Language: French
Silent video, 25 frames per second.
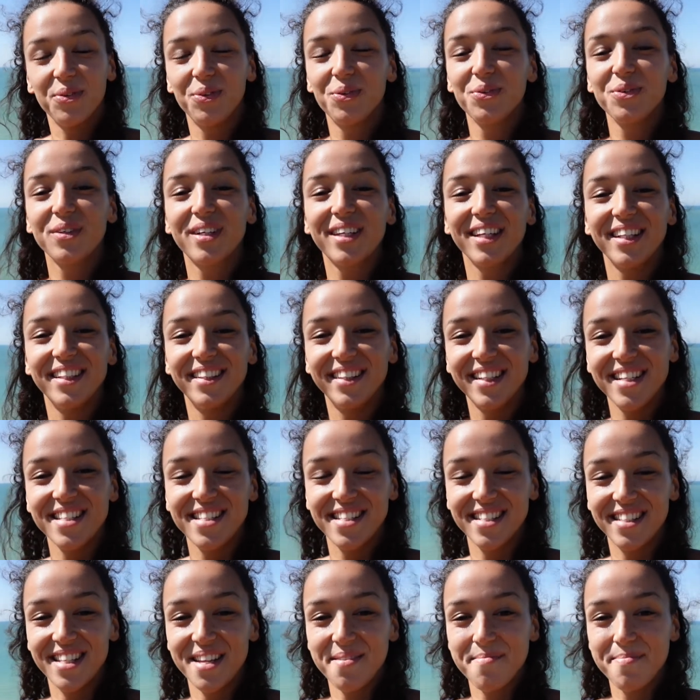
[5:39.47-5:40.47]
Donc
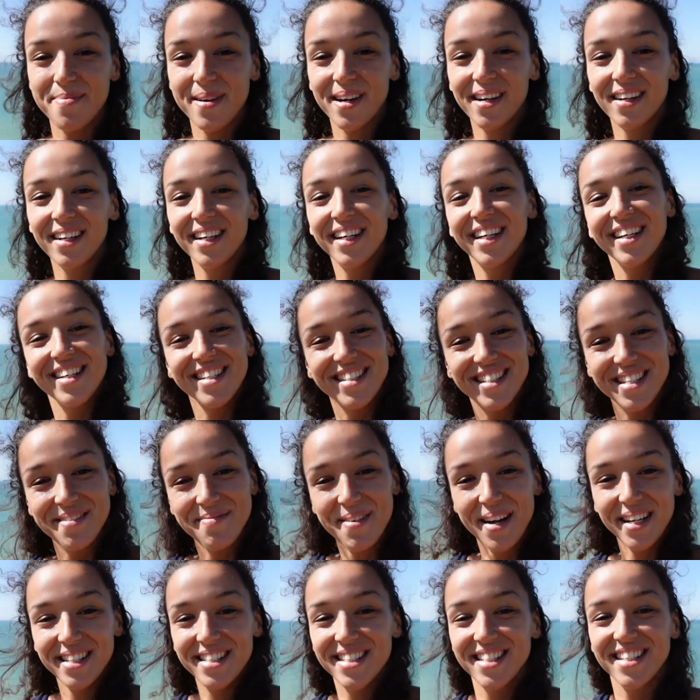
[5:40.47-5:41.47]
n'hésitez pas, c'est
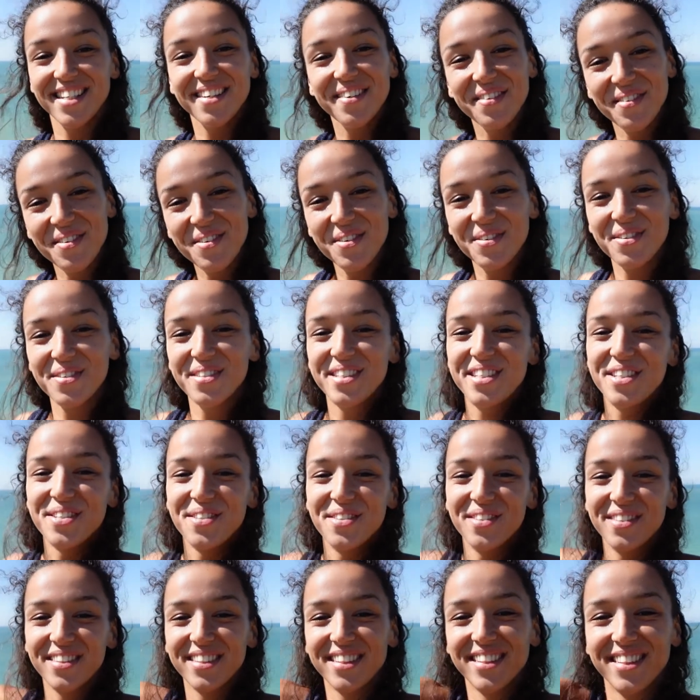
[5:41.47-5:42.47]
parti, on
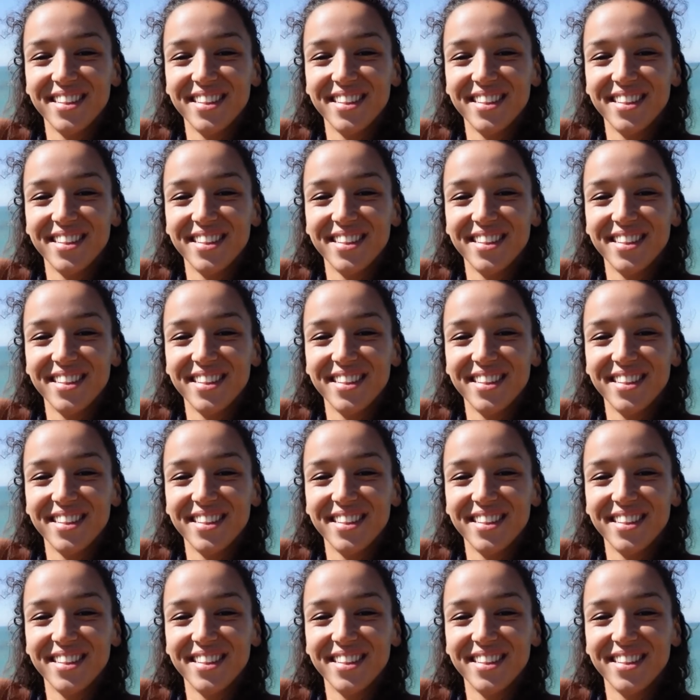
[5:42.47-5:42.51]
continue.